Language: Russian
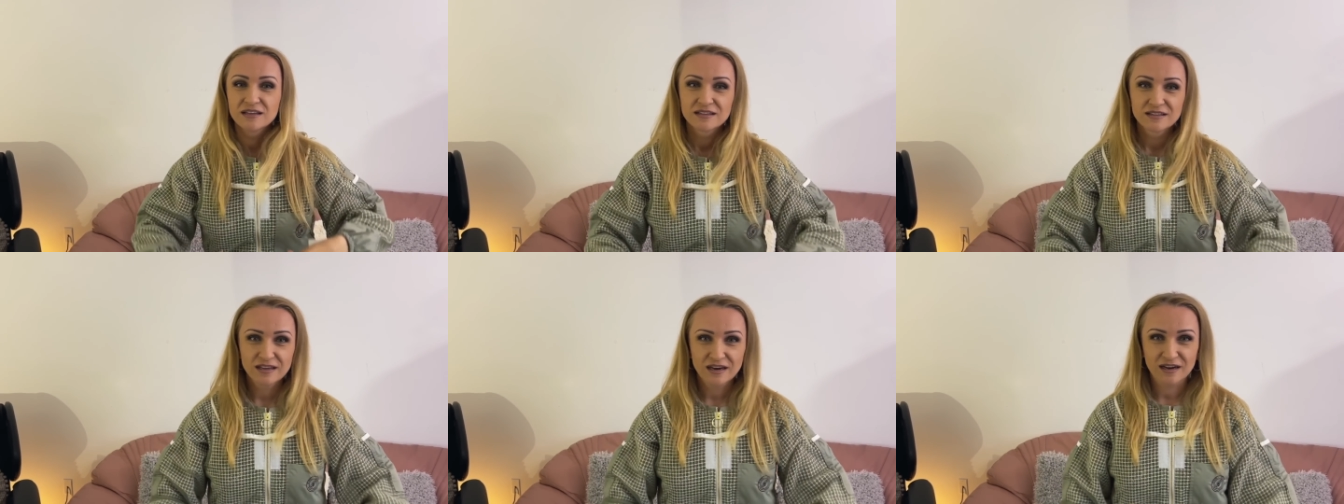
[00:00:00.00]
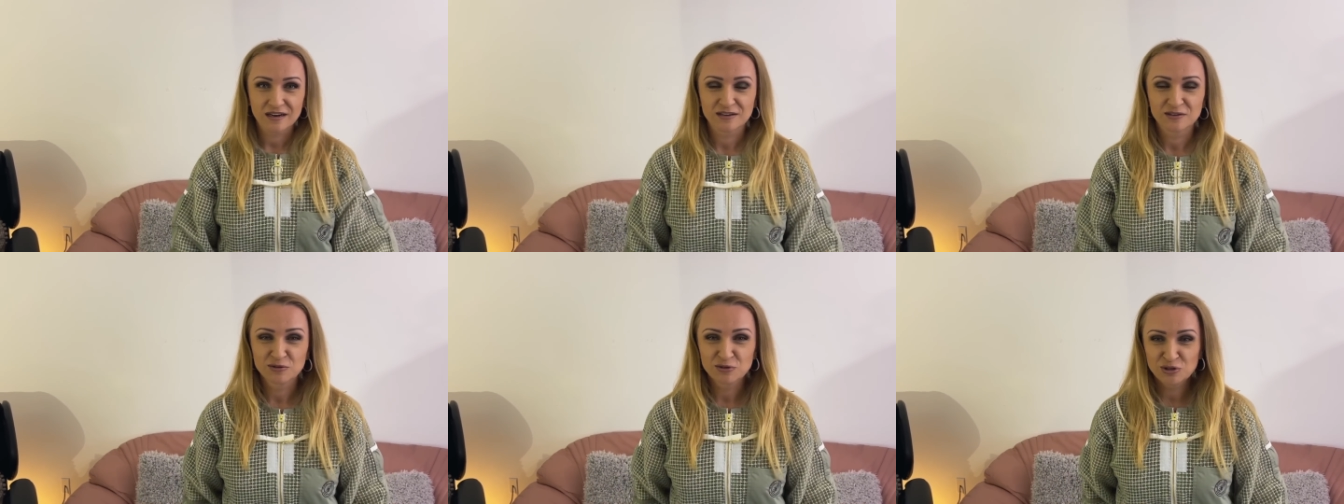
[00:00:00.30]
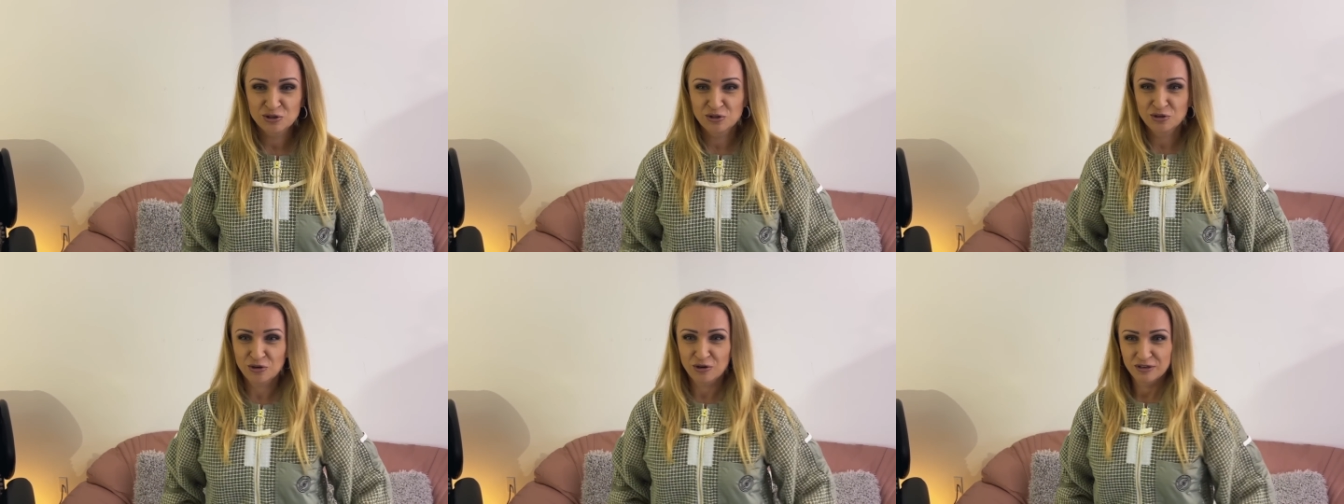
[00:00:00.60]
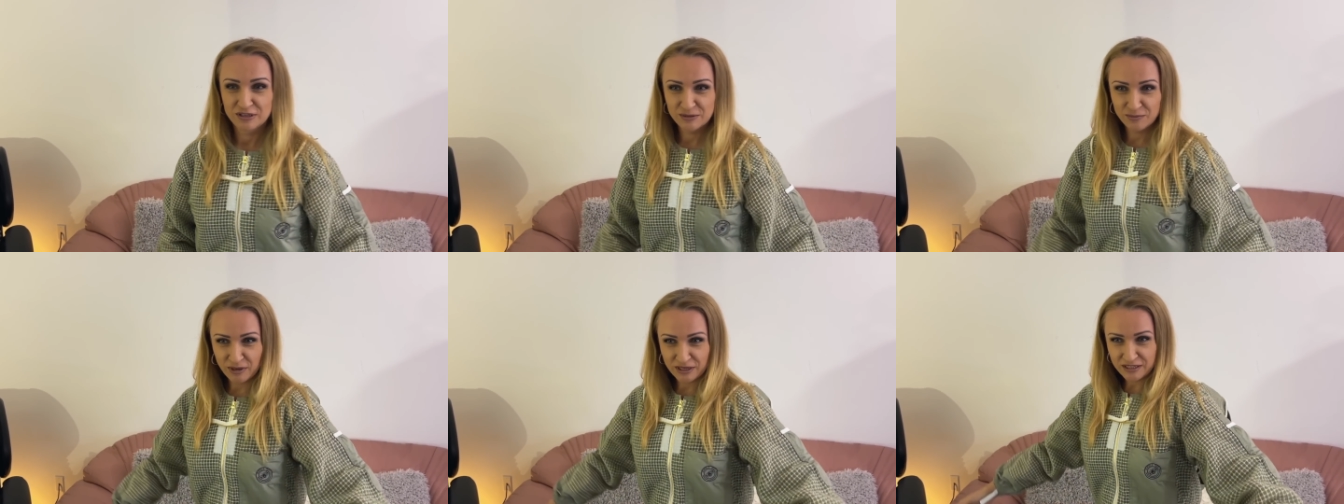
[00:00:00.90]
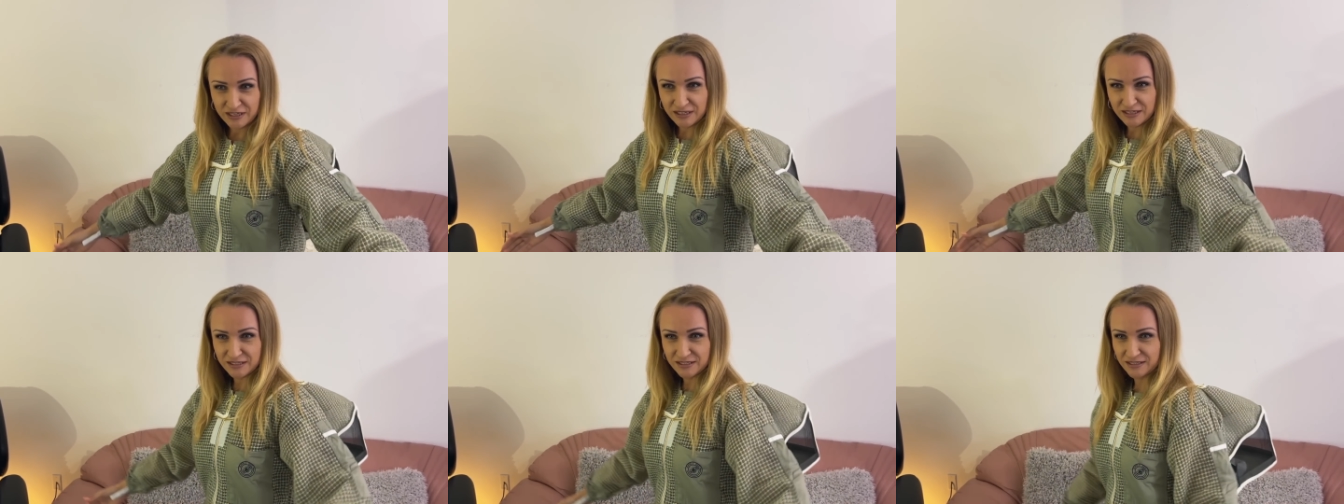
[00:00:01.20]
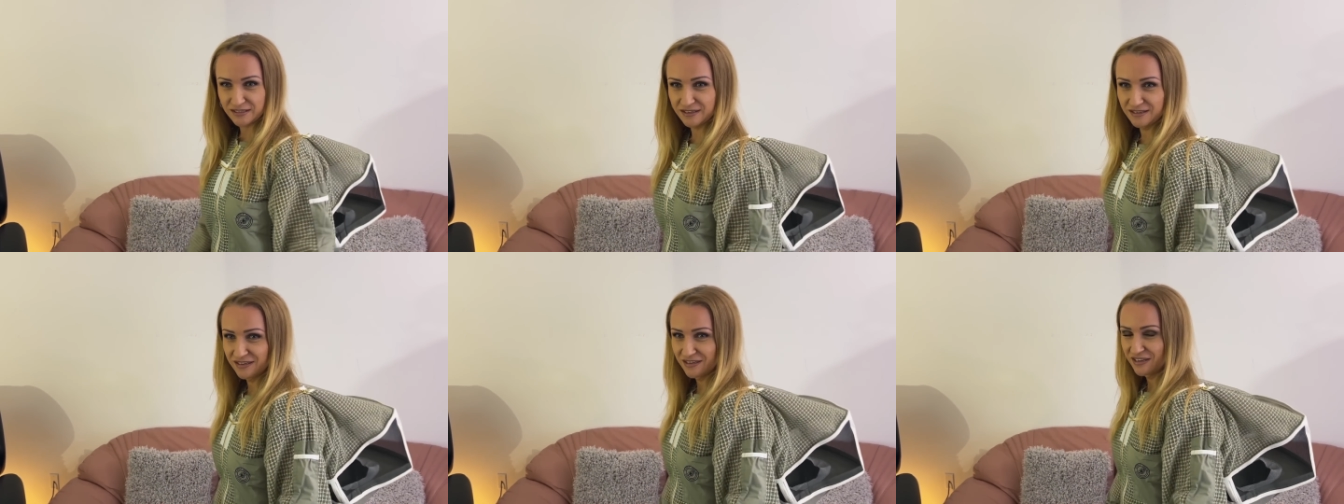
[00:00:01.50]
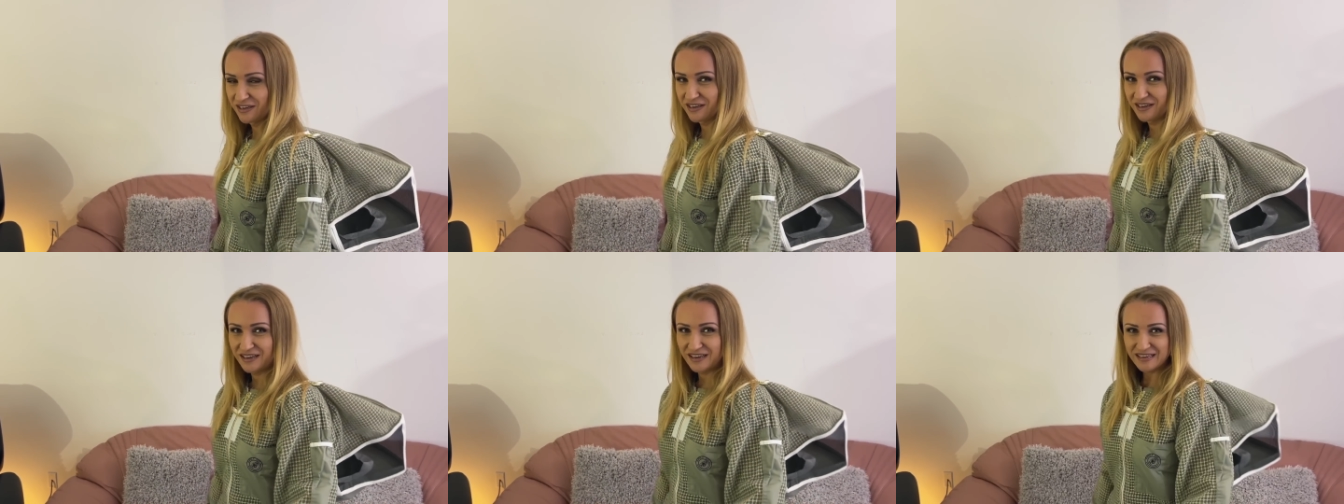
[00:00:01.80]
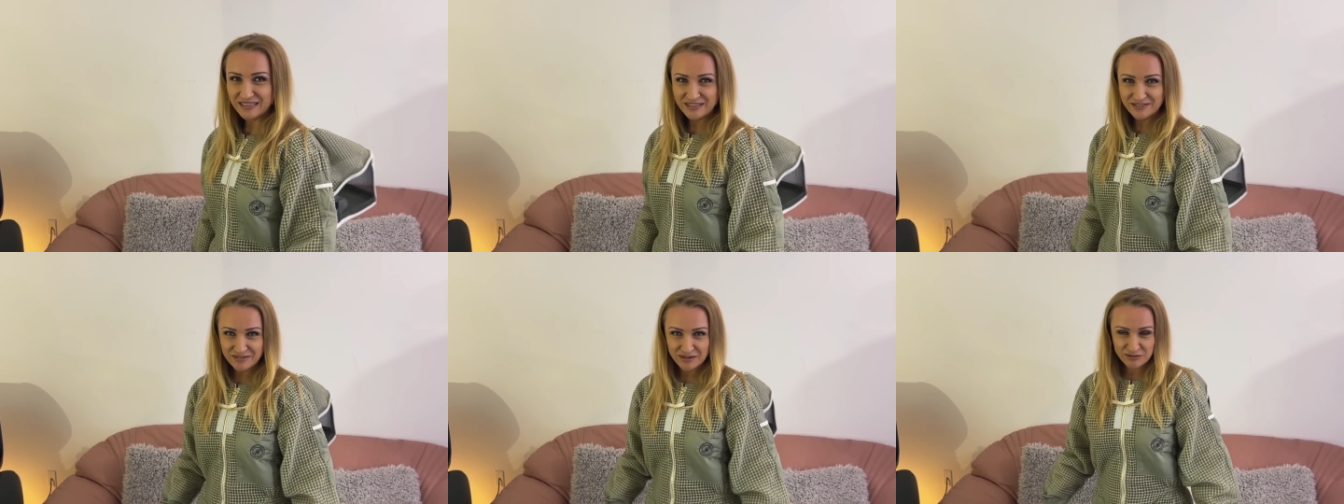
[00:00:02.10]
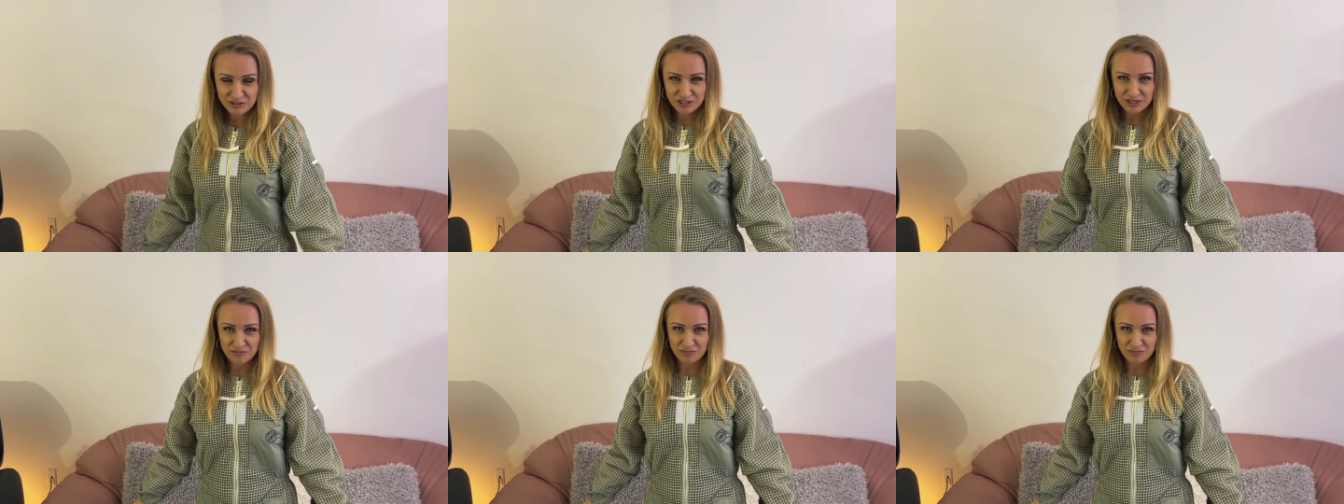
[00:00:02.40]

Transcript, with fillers: Так, ну что, смотрите. Это вообще,